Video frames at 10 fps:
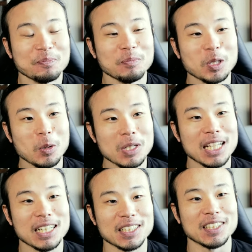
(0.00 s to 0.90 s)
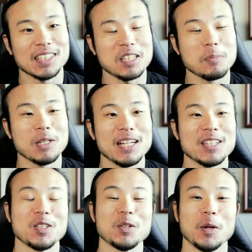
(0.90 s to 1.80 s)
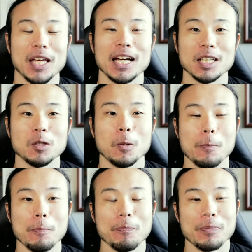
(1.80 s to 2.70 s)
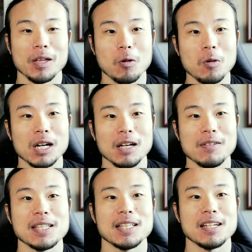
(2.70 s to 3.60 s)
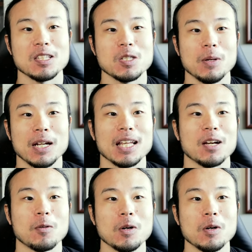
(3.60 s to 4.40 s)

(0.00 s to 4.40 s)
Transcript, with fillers: もうとにかく辰巳でレースするのが嫌だと。で、今回は絶対滑らないっ